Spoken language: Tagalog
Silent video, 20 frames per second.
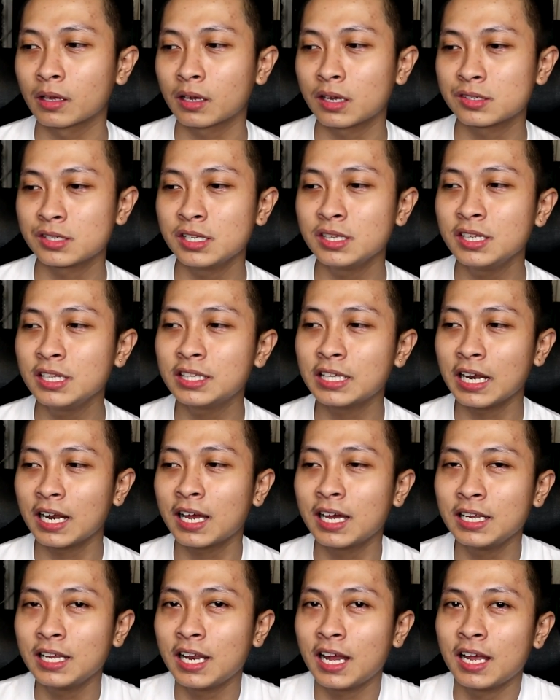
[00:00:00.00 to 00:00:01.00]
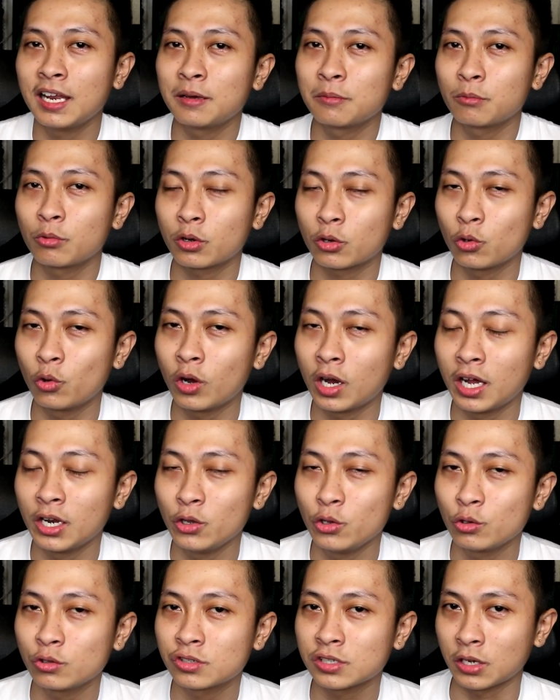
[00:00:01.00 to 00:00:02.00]
kasi hindi talaga nila alam kung ano
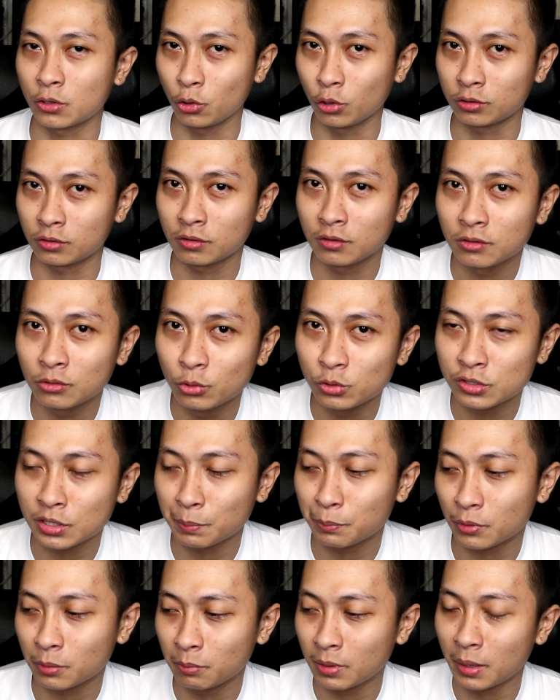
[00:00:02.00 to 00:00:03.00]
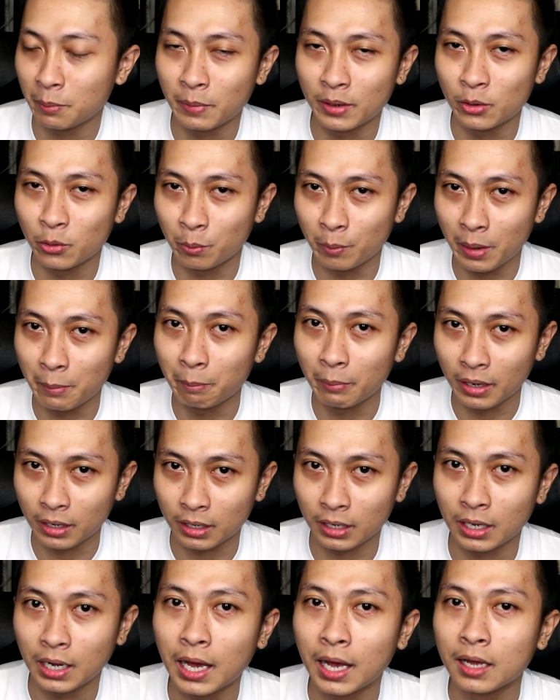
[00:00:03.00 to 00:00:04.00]
yung sagot dun sa problema ng member
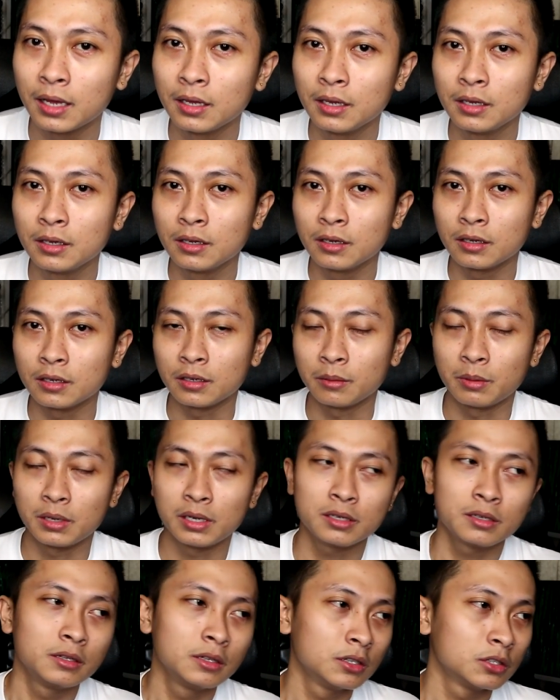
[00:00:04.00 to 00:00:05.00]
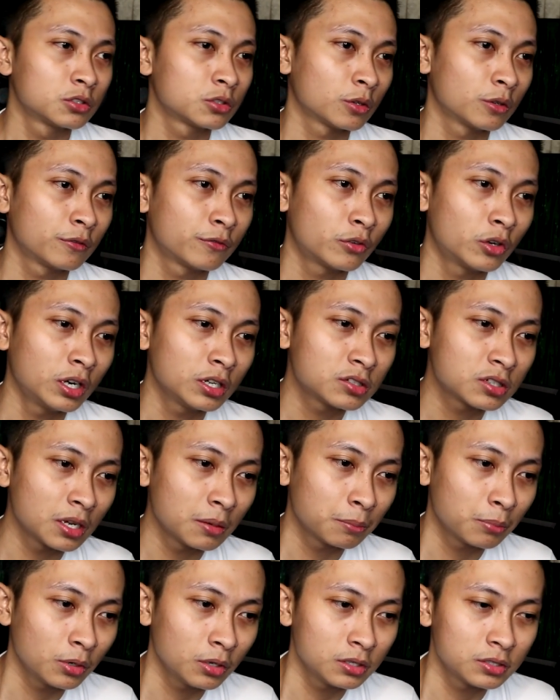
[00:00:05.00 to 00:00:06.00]
nila. 'Di ba? So for
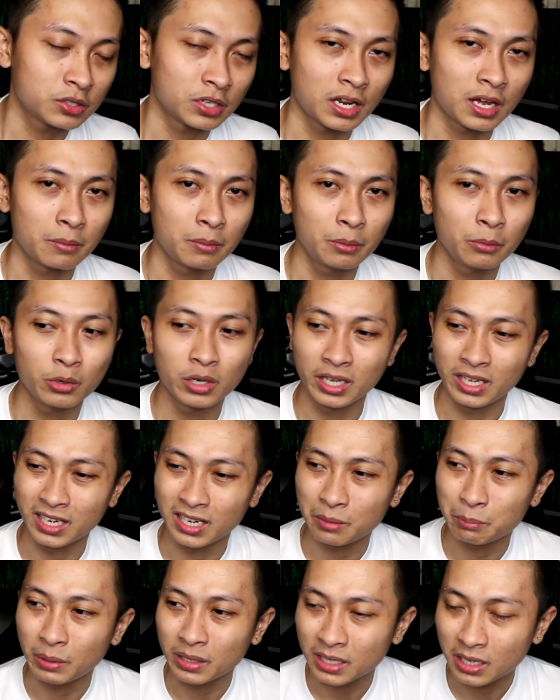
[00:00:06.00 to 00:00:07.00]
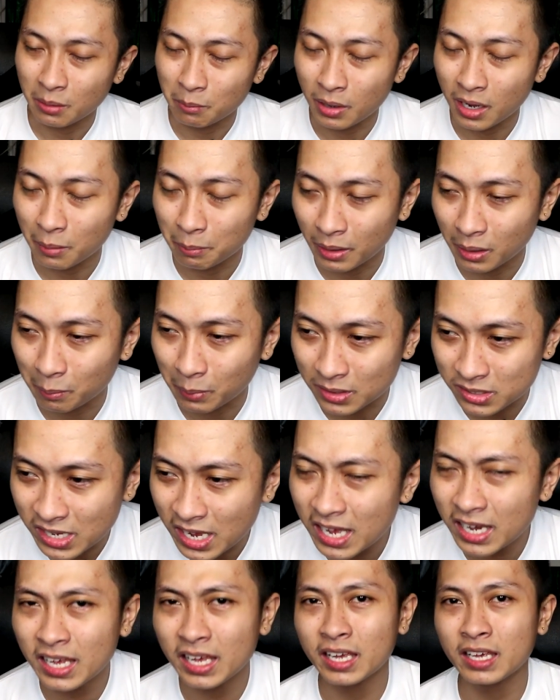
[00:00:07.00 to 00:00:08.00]
example, sinabi mo na hirapan ka
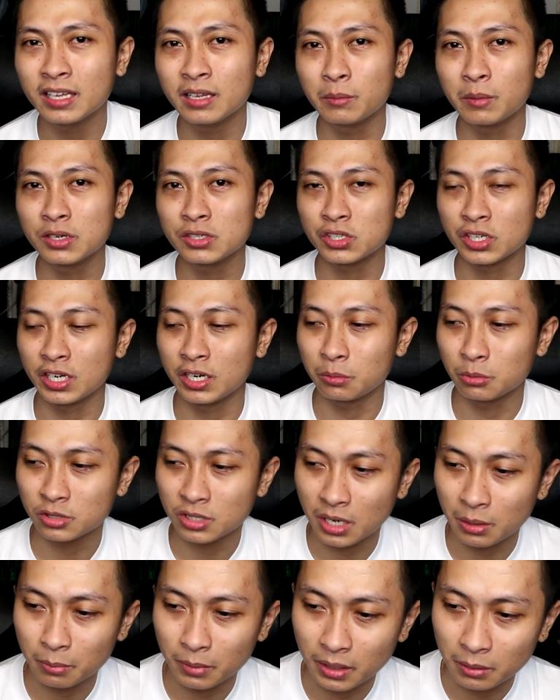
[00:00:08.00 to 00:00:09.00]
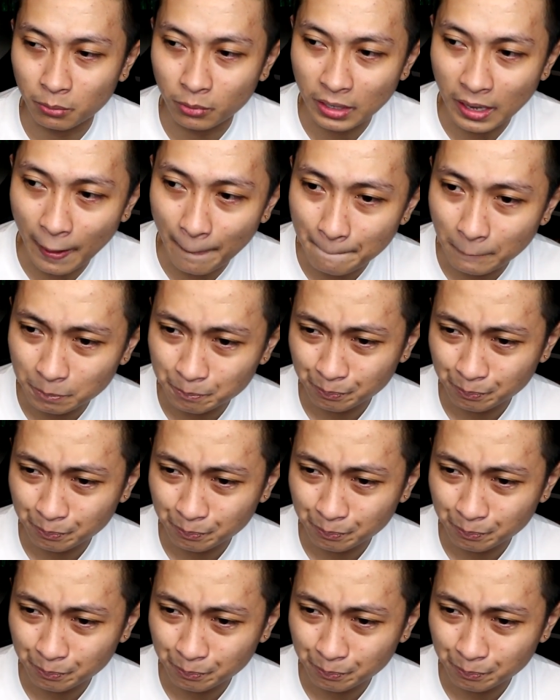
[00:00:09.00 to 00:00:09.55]
makapagpasali, 'di ba? Shinare mo sa upline mo na